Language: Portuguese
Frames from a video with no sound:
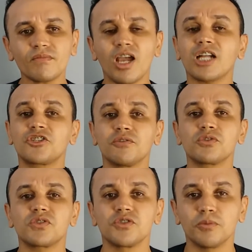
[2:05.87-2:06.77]
Ative o
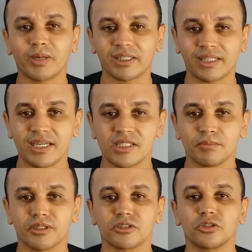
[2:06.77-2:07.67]
sininho para estar tá
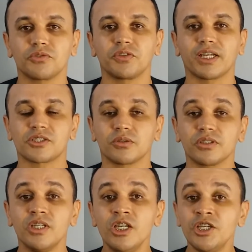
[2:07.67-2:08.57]
recebendo as notificações.
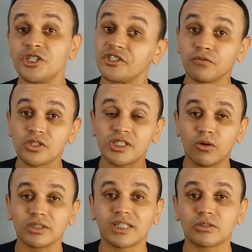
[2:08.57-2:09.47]
E se você
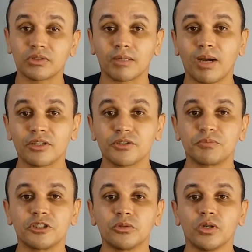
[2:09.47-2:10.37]
gostar do trabalho de
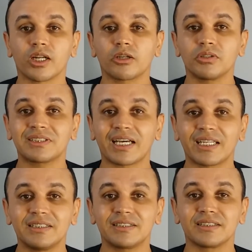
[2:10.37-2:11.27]
pintura que eu
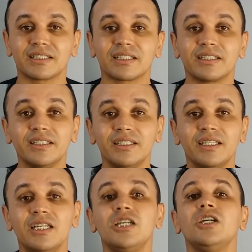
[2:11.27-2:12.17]
estarei ensinando aqui,
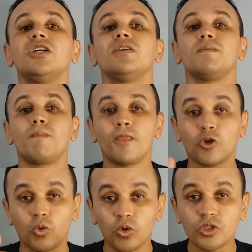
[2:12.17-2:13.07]

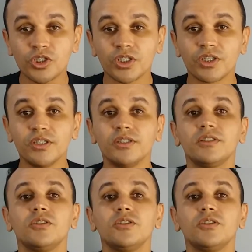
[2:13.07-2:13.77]
curte aí.